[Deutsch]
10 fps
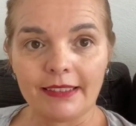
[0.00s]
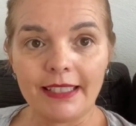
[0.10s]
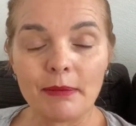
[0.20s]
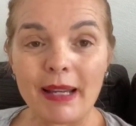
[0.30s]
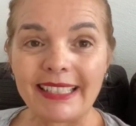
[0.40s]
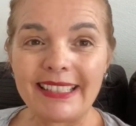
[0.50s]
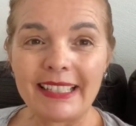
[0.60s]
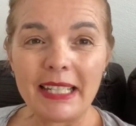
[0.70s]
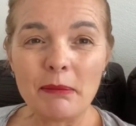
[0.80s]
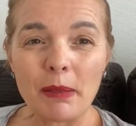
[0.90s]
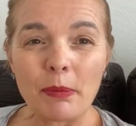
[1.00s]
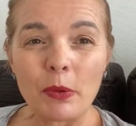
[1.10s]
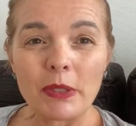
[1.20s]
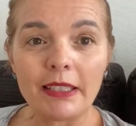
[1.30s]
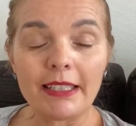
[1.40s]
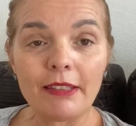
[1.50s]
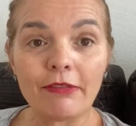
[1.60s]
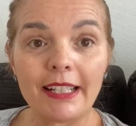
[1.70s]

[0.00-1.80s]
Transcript: Diese Macht ist immer positiv,